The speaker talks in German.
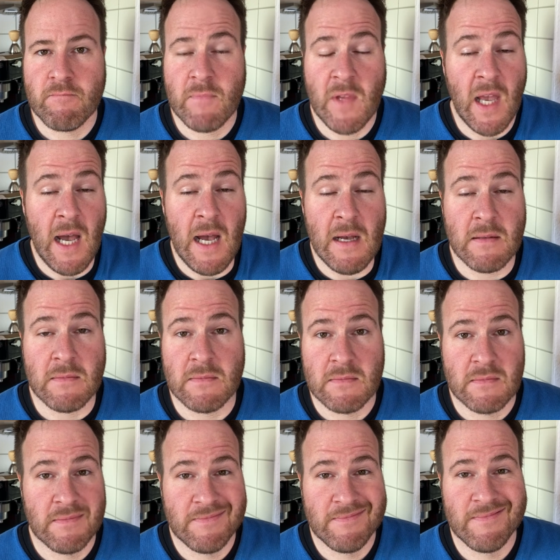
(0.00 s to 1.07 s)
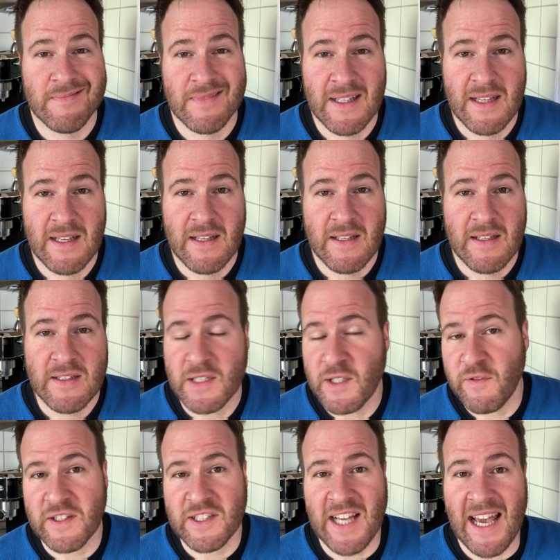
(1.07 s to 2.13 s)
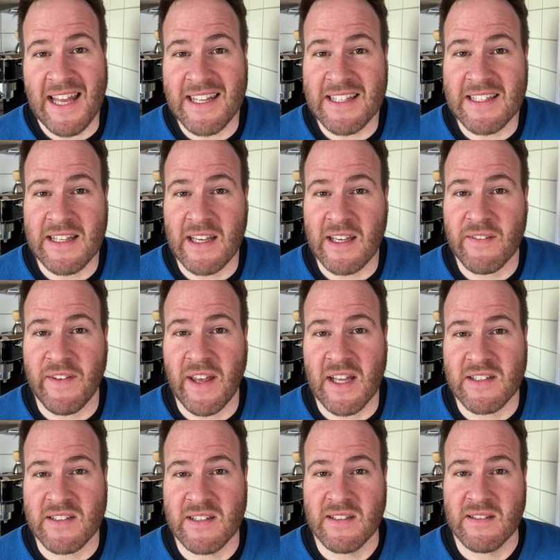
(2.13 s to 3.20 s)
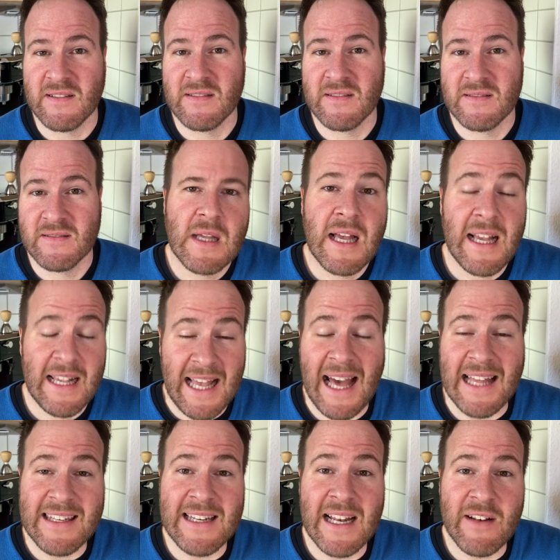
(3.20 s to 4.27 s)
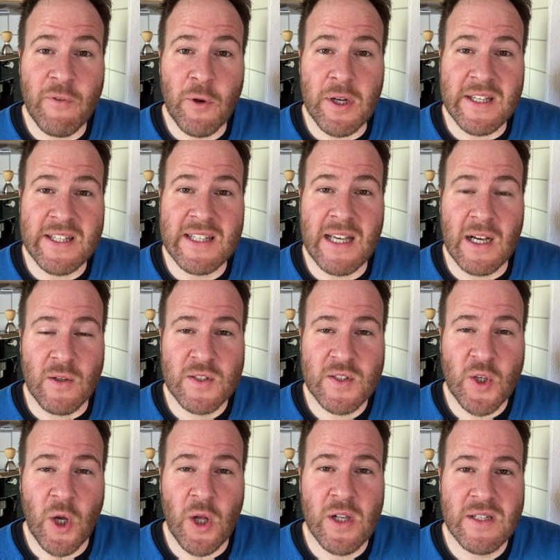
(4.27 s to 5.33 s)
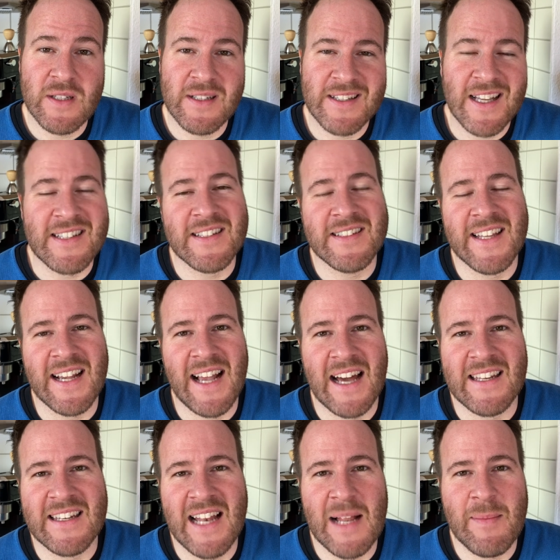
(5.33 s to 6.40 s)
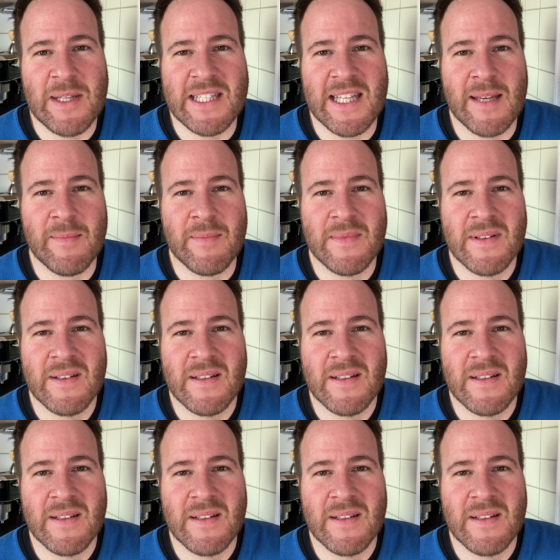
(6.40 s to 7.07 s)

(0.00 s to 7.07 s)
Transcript: Ja, die verteidigen ihre Werte. Kardinal Wölki aus Köln, das ist der Kardinal mit dem...